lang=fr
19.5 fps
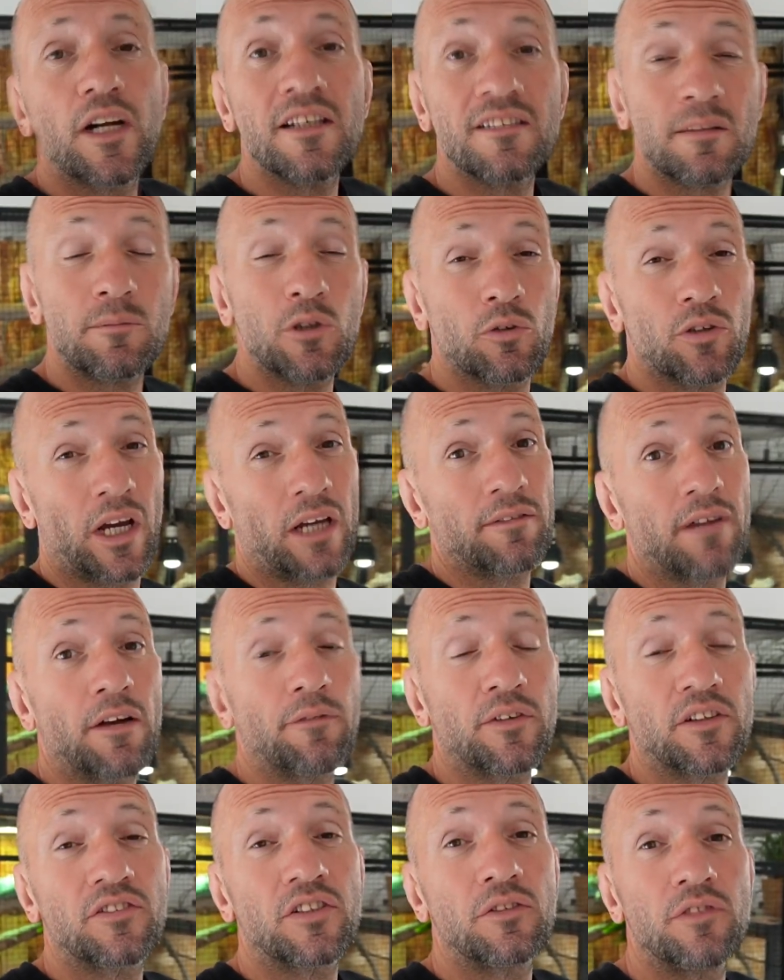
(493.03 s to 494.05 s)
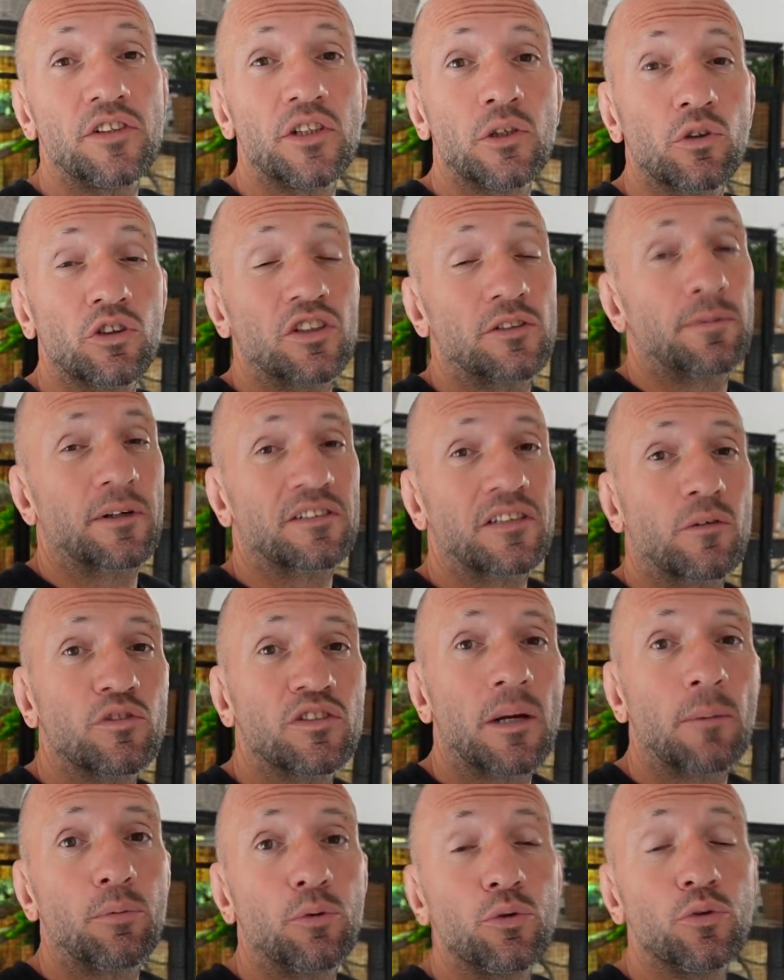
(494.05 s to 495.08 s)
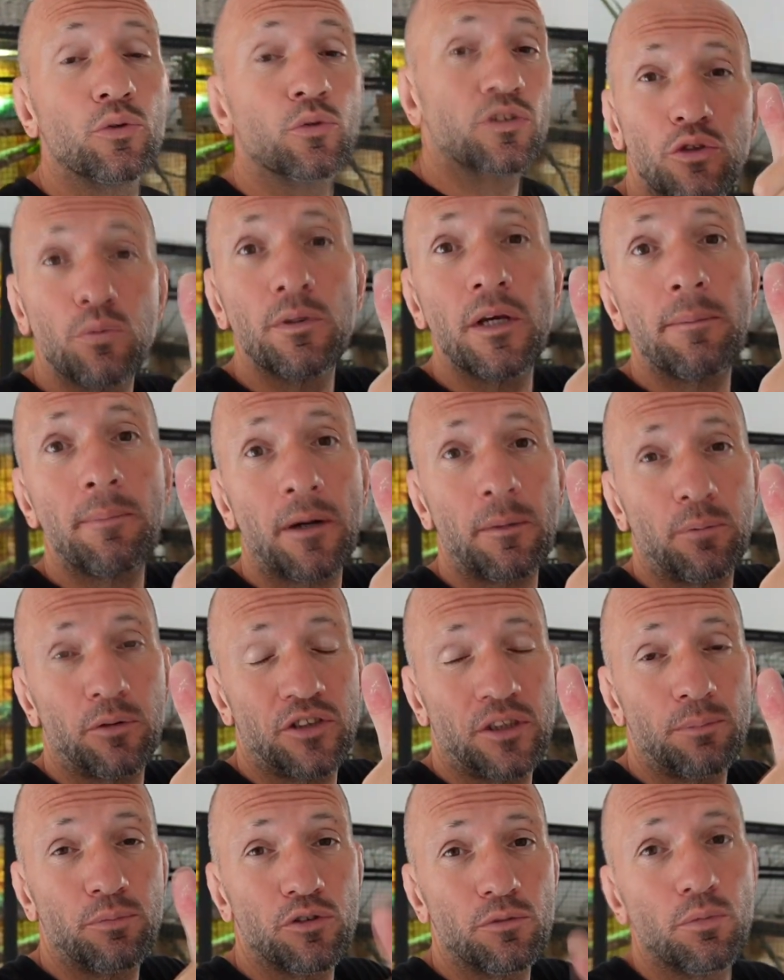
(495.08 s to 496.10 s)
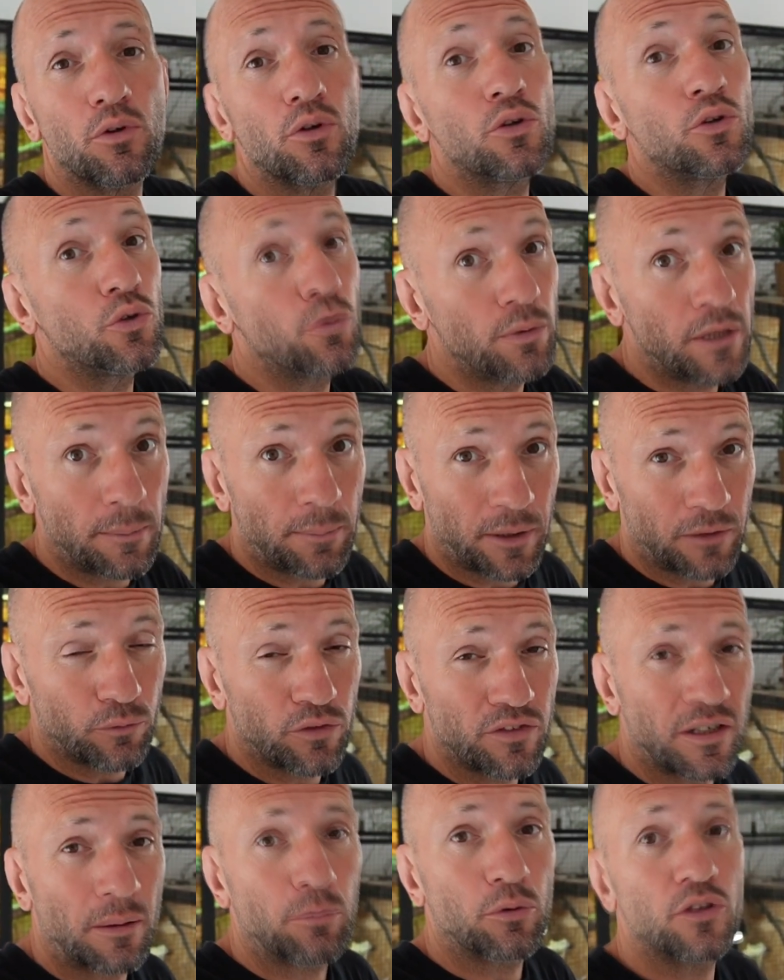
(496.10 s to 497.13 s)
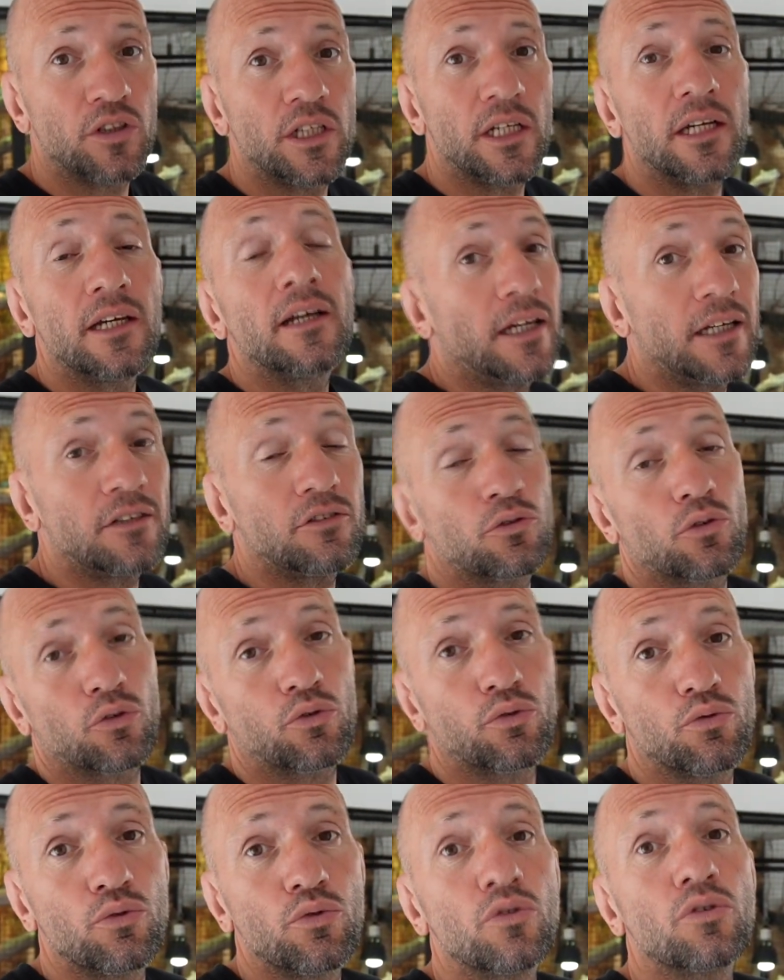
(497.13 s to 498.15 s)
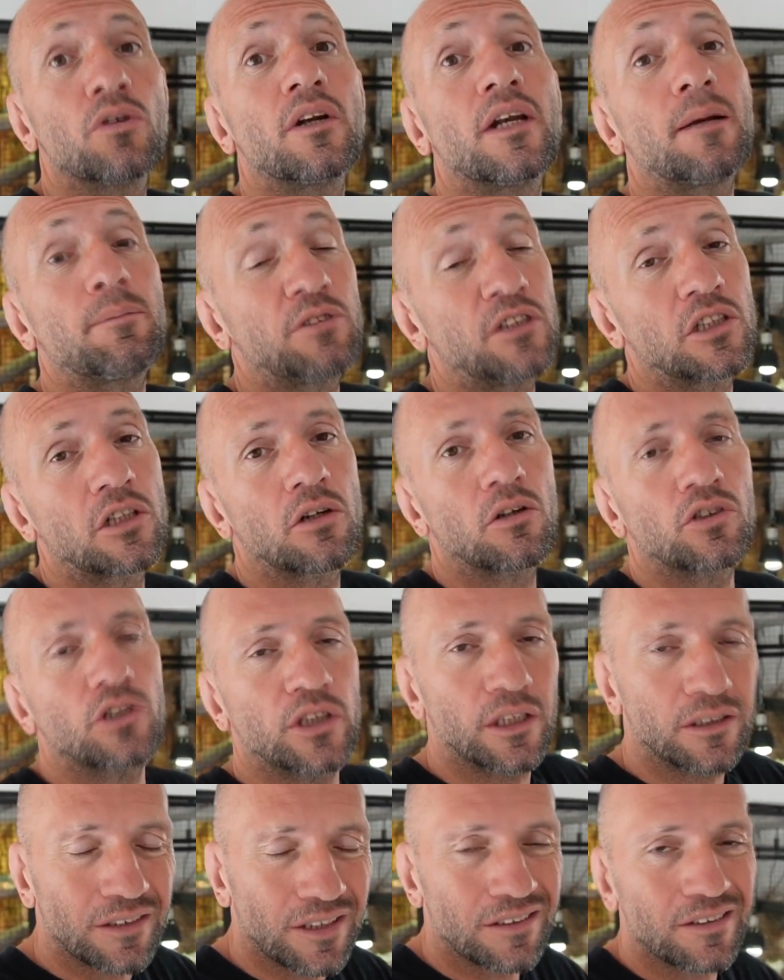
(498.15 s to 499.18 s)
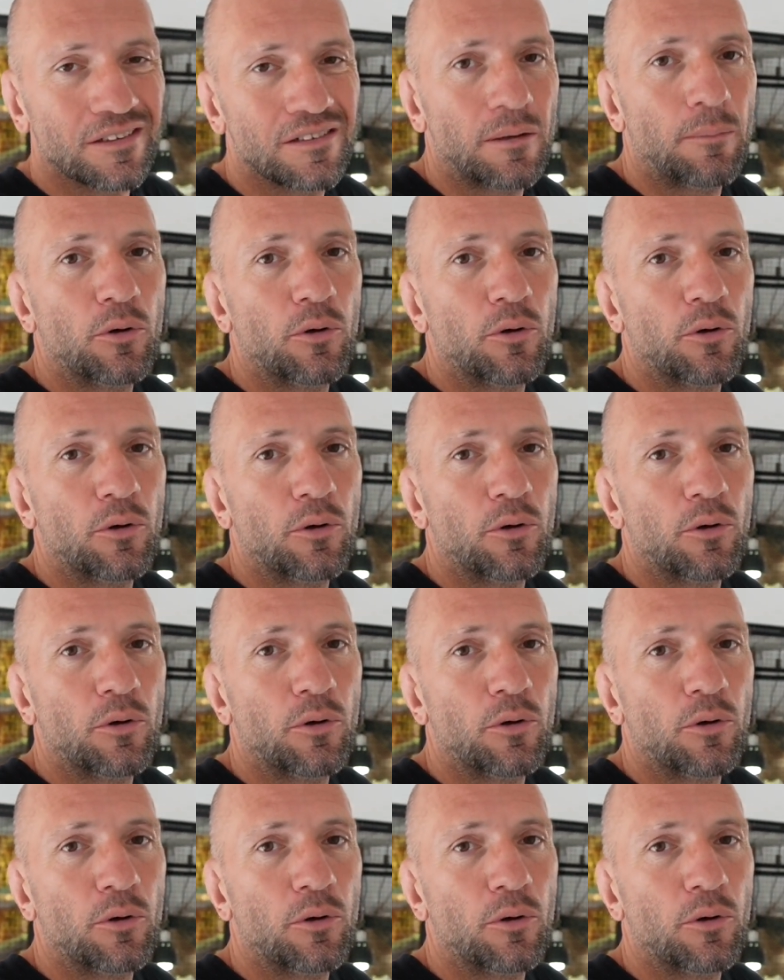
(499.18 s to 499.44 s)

Bon les amis, on arrive à la fin de cette vidéo, j'espère que ça vous a plu, donc n'oubliez pas le petit pouce bleu, n'oubliez pas de vous abonner, et surtout la petite cloche qui est très très